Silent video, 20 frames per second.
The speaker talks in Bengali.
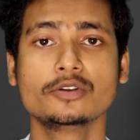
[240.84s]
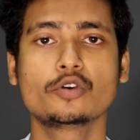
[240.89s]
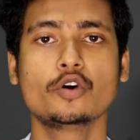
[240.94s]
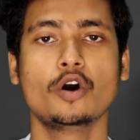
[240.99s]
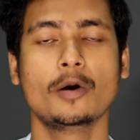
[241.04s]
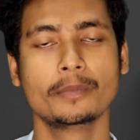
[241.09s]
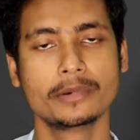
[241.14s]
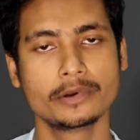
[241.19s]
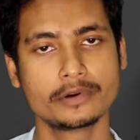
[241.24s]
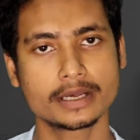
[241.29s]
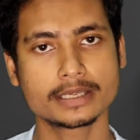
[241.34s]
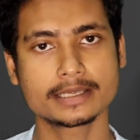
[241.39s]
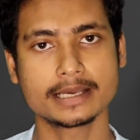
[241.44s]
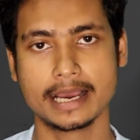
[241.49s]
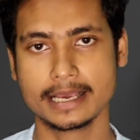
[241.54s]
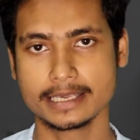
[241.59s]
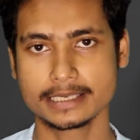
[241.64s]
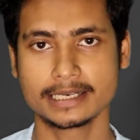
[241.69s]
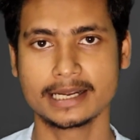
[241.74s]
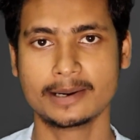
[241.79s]
কিন্তু কম্পিউটার
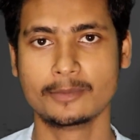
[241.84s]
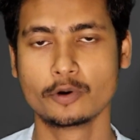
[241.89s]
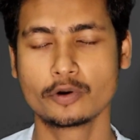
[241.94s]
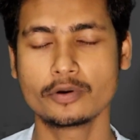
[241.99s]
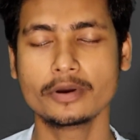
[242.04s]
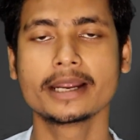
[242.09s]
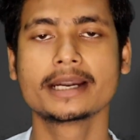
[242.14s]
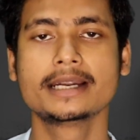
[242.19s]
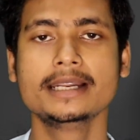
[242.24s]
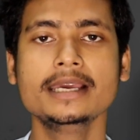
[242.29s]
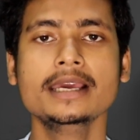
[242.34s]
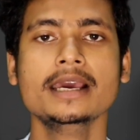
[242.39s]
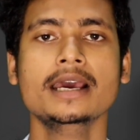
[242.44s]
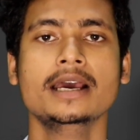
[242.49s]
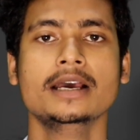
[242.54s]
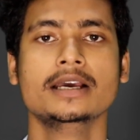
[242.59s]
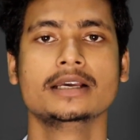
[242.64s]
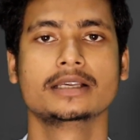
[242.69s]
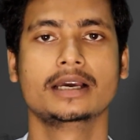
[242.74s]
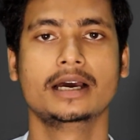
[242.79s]
সায়েন্স নামকও একটি
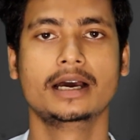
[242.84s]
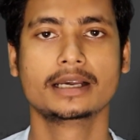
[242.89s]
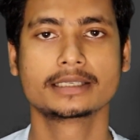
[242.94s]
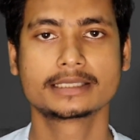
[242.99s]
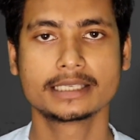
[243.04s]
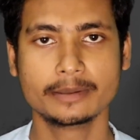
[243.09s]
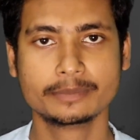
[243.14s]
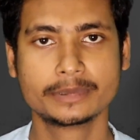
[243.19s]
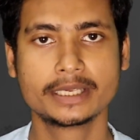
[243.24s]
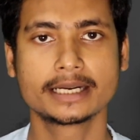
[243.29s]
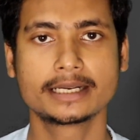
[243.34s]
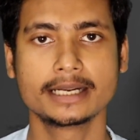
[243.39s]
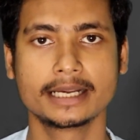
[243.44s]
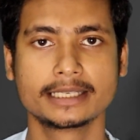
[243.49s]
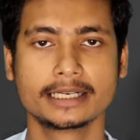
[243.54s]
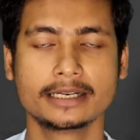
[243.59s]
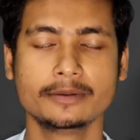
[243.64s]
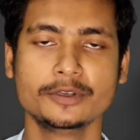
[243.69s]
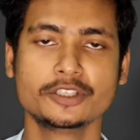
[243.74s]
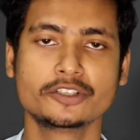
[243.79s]
সাবজেক্ট
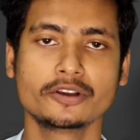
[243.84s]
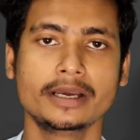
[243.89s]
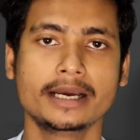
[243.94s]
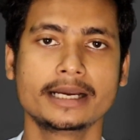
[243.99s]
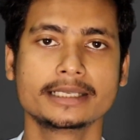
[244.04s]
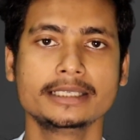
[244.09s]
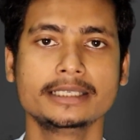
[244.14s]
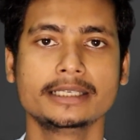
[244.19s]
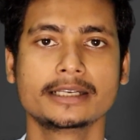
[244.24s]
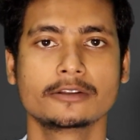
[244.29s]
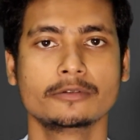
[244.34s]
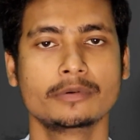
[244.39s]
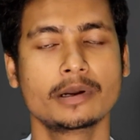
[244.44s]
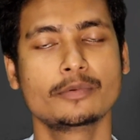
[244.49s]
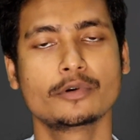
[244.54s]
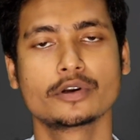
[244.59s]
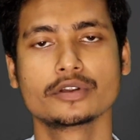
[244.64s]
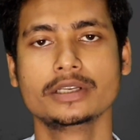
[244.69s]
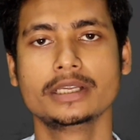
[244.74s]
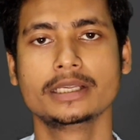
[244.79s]
আছে একটি বিষয় আছে যেটা
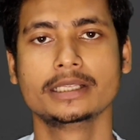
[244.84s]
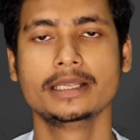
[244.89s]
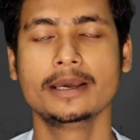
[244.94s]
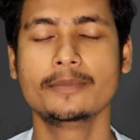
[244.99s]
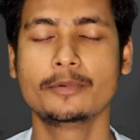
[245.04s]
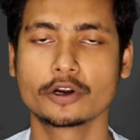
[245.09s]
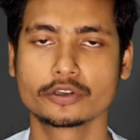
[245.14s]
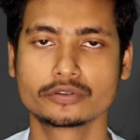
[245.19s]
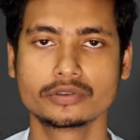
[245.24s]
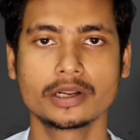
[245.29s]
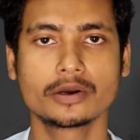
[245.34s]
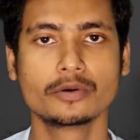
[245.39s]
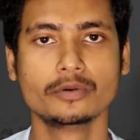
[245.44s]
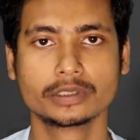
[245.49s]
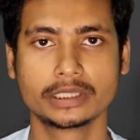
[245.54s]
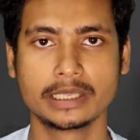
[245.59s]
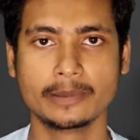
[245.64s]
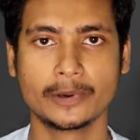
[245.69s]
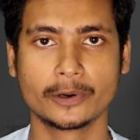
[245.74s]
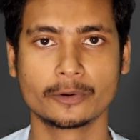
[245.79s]
তোমরা নিয়ে পড়াশোনা
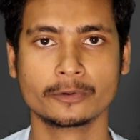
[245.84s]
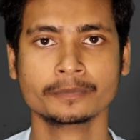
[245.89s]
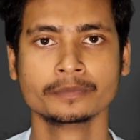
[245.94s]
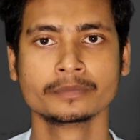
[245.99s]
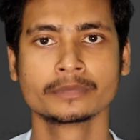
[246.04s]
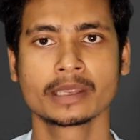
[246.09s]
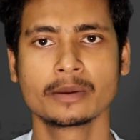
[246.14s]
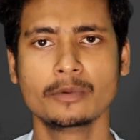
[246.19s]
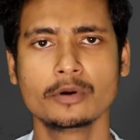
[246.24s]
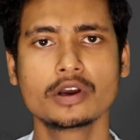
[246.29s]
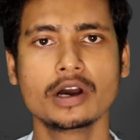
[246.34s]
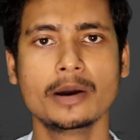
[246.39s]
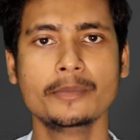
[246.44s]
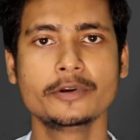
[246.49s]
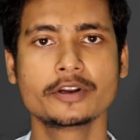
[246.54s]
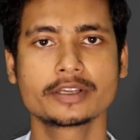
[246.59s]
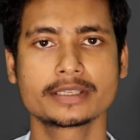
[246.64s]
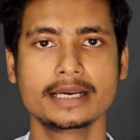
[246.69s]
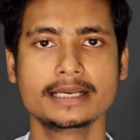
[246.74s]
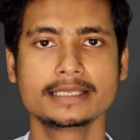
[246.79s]
করতে পারো এবং
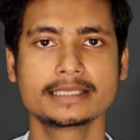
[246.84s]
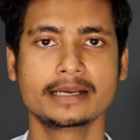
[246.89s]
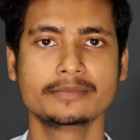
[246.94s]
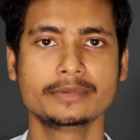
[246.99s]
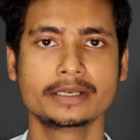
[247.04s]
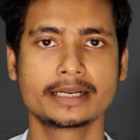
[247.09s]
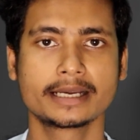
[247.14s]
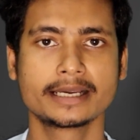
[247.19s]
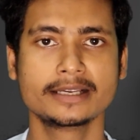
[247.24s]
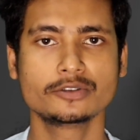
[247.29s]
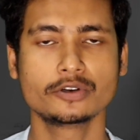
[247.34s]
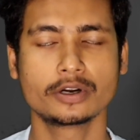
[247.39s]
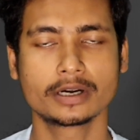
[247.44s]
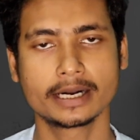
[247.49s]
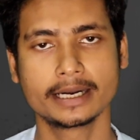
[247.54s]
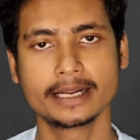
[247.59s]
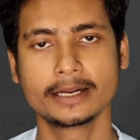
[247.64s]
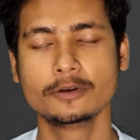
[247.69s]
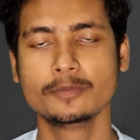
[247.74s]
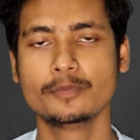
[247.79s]
কম্পিউটার সায়েন্স সাবজেক্টটা কি
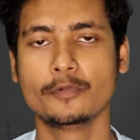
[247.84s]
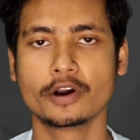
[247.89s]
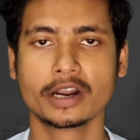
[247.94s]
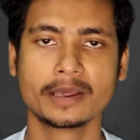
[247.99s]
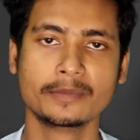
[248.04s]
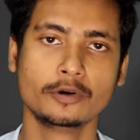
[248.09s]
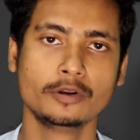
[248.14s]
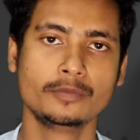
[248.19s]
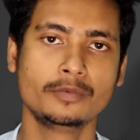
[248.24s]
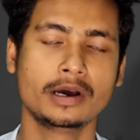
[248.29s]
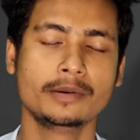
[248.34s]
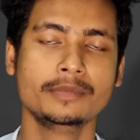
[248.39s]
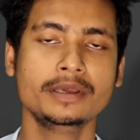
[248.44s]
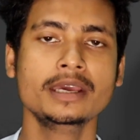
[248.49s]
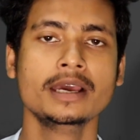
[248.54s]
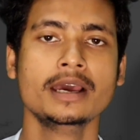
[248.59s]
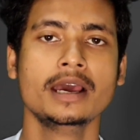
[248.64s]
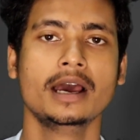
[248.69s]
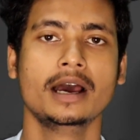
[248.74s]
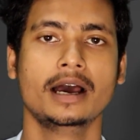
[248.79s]
শর্টকাটে একটু পরে বলবো
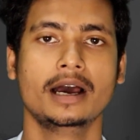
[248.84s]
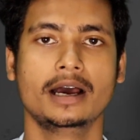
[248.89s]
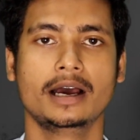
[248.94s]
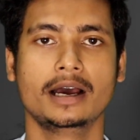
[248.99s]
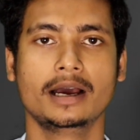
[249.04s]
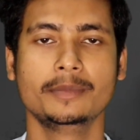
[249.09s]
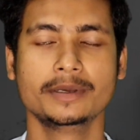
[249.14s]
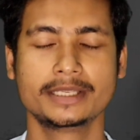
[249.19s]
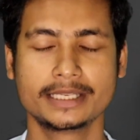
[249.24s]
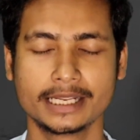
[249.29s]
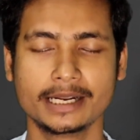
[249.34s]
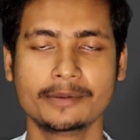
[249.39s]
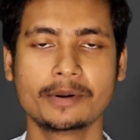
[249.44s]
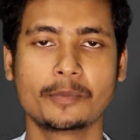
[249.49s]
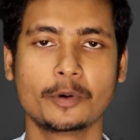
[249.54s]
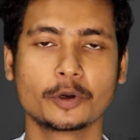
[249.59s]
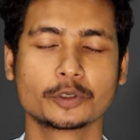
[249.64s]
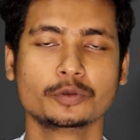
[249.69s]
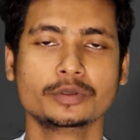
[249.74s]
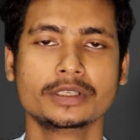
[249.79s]
আমি বেসিক্যালি
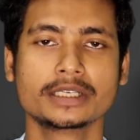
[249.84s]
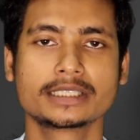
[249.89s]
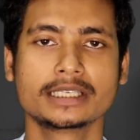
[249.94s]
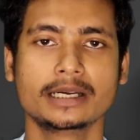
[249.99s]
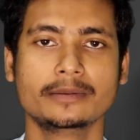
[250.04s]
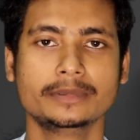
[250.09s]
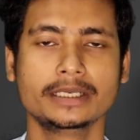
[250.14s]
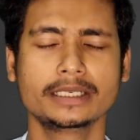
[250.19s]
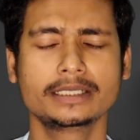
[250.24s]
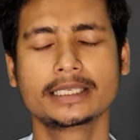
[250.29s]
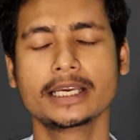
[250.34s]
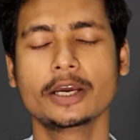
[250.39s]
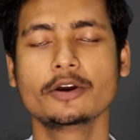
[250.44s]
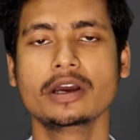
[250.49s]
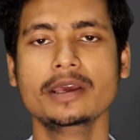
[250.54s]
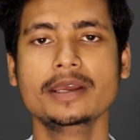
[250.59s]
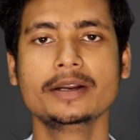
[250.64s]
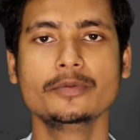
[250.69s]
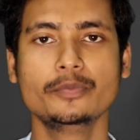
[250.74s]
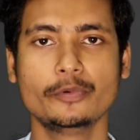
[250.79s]
আমার পছন্দের সাবজেক্ট যাই
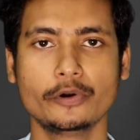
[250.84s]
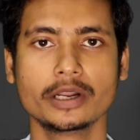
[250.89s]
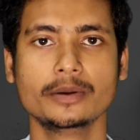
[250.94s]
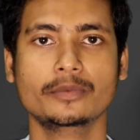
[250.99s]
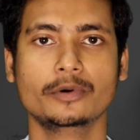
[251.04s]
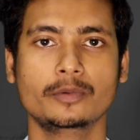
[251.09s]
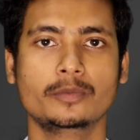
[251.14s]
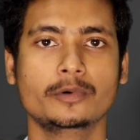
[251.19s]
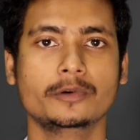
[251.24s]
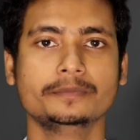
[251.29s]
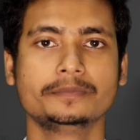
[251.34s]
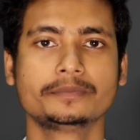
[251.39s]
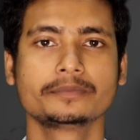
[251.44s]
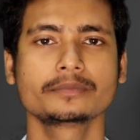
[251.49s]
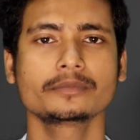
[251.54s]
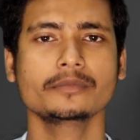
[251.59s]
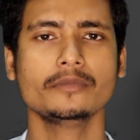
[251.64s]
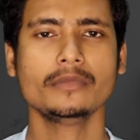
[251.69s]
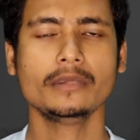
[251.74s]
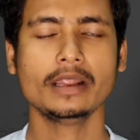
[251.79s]
হোক আমি একটু পরে বলবো
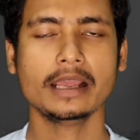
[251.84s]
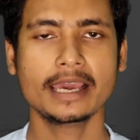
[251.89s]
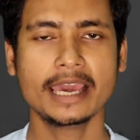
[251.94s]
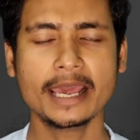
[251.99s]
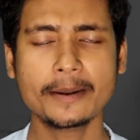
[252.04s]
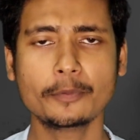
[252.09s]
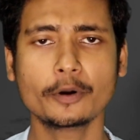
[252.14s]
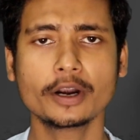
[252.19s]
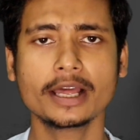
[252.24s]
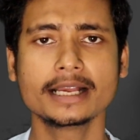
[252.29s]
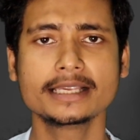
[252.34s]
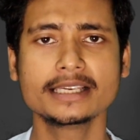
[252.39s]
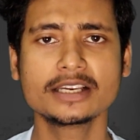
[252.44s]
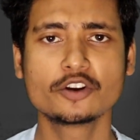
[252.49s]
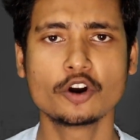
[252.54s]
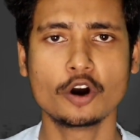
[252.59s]
এরপরে আছে